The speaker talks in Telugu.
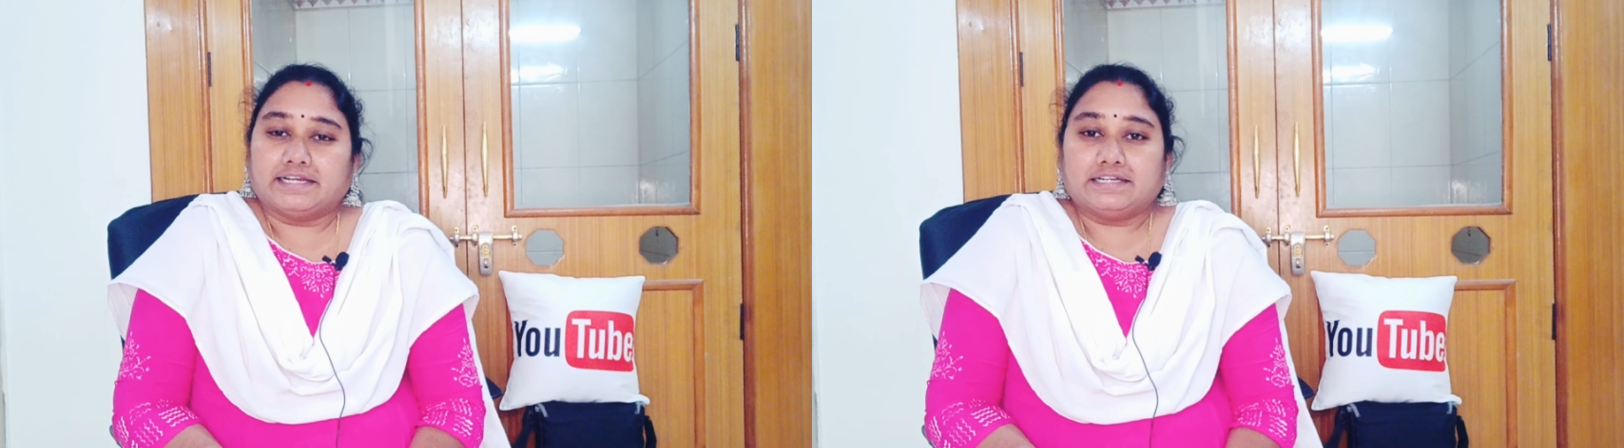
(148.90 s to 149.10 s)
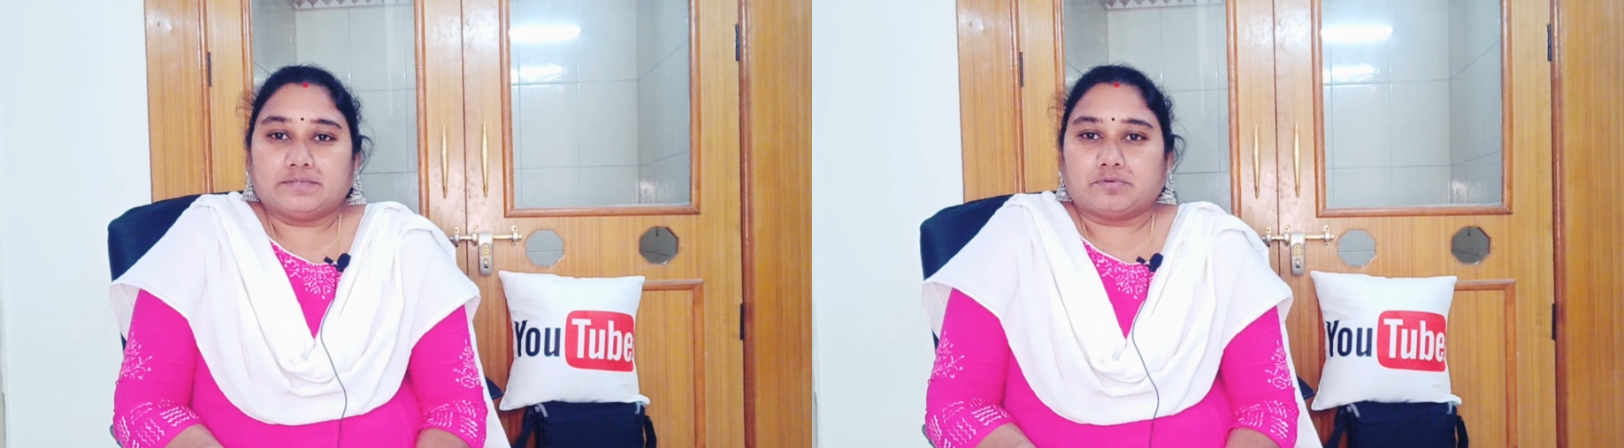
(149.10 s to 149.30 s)

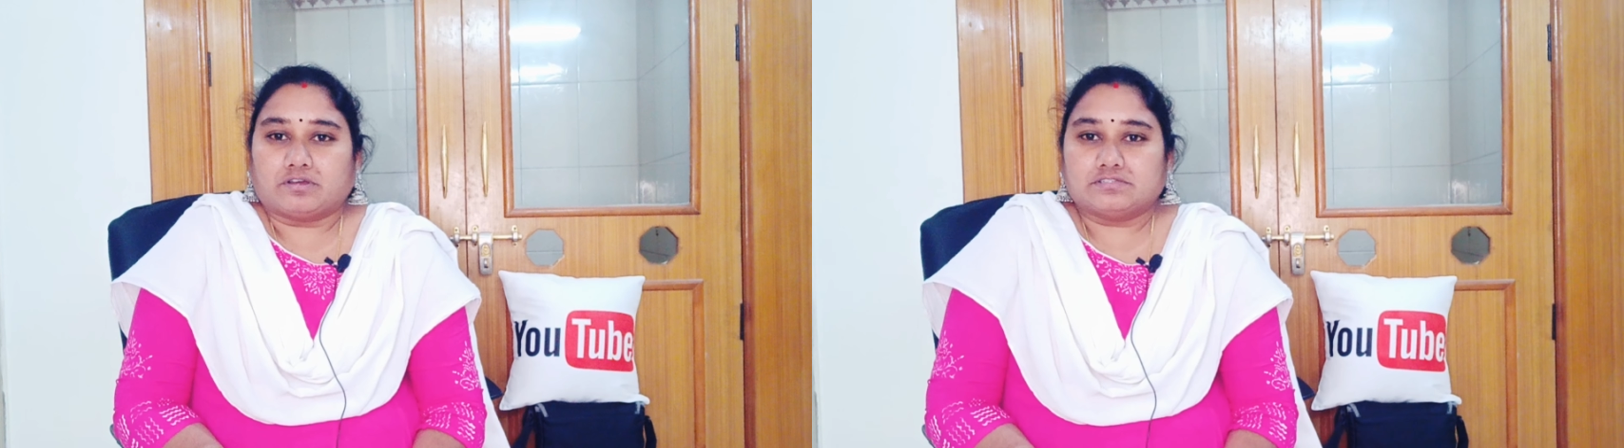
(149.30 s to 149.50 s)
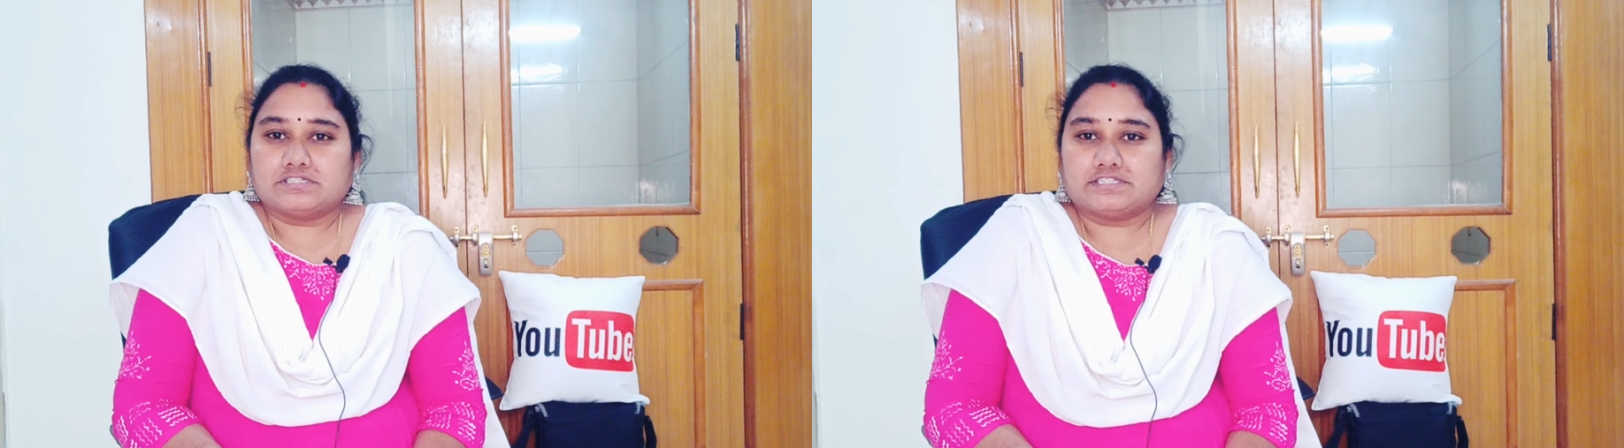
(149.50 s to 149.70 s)
ఏంటి
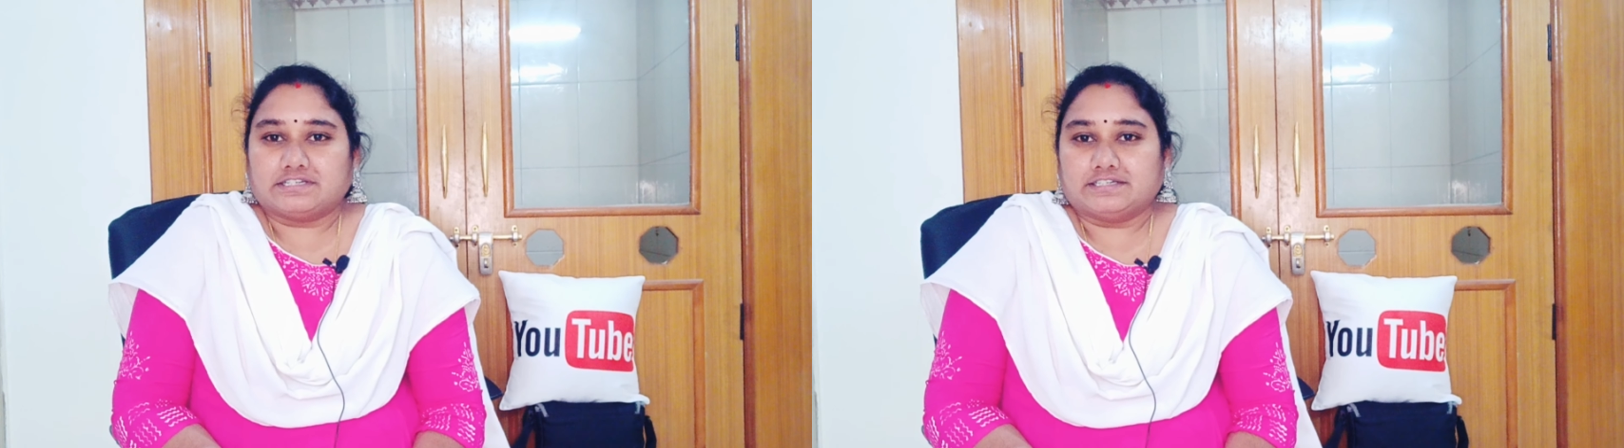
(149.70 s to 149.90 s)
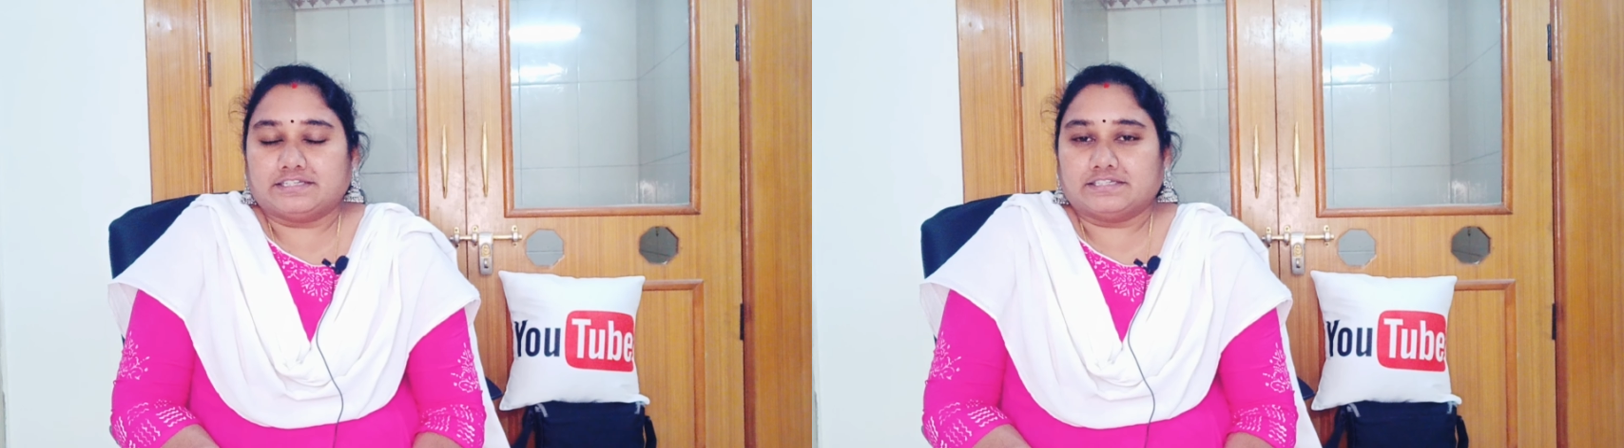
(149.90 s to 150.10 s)
ప్రాసెస్
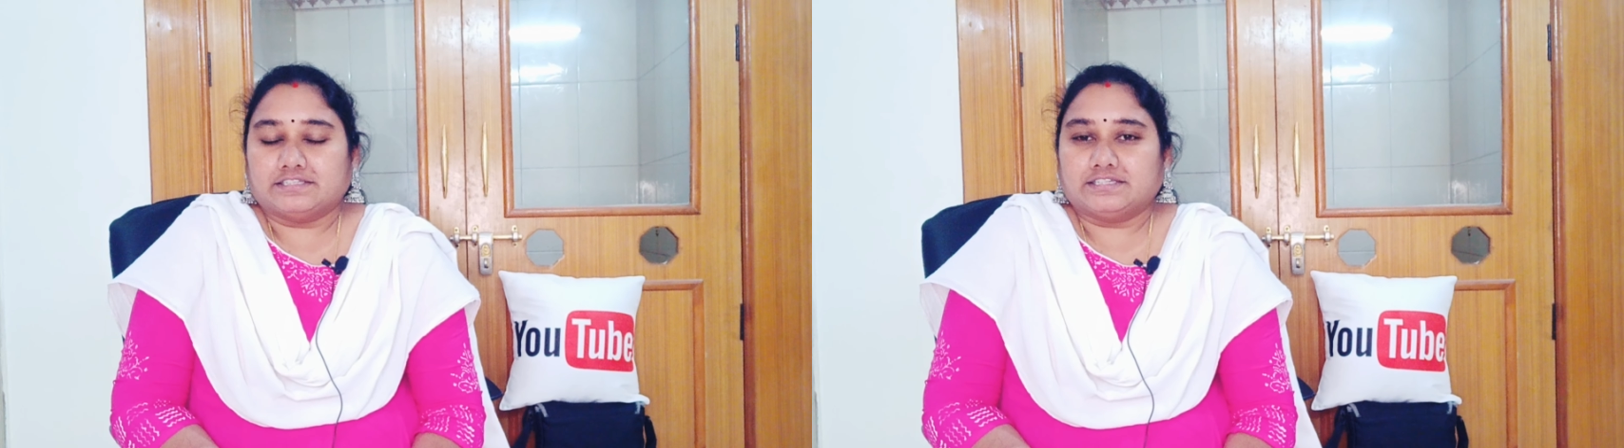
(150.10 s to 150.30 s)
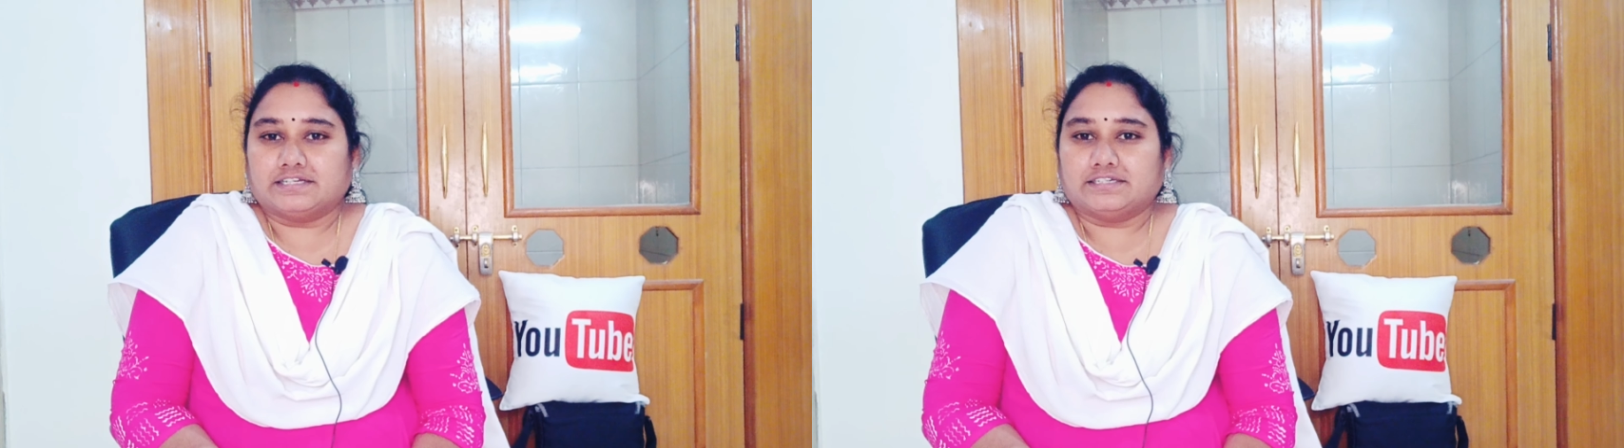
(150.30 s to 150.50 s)
ఏంటి
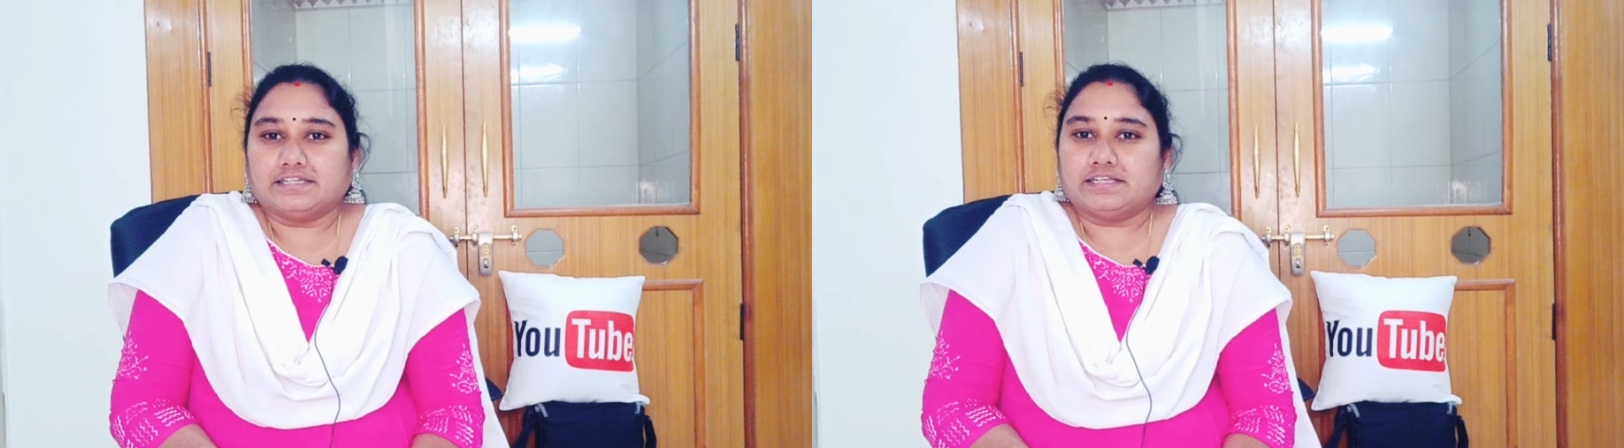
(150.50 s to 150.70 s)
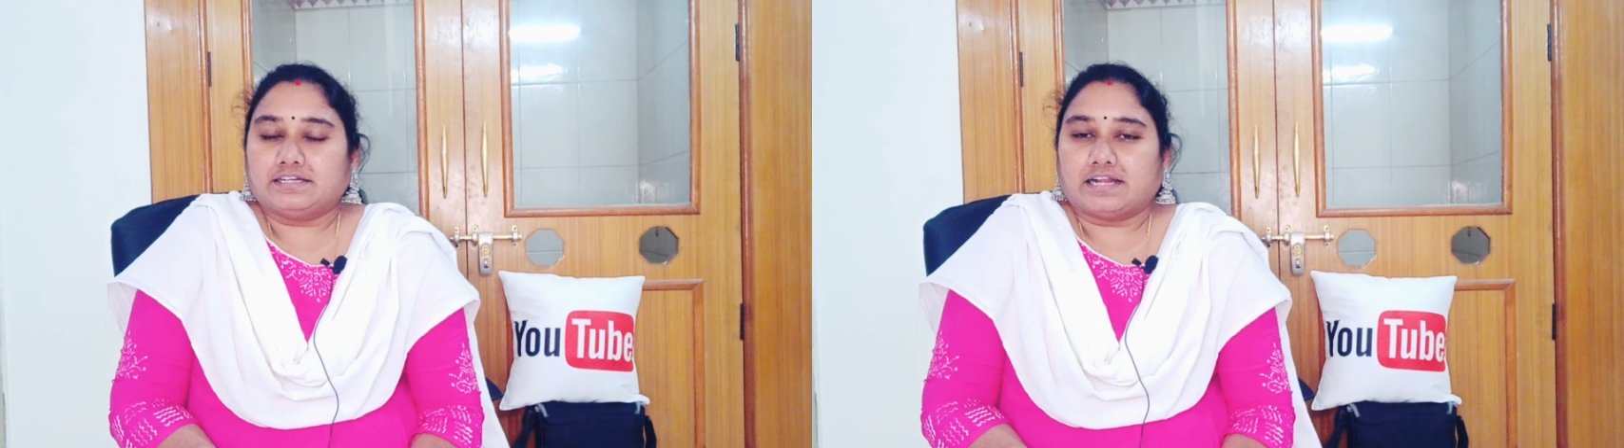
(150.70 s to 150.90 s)
ఇది అంటే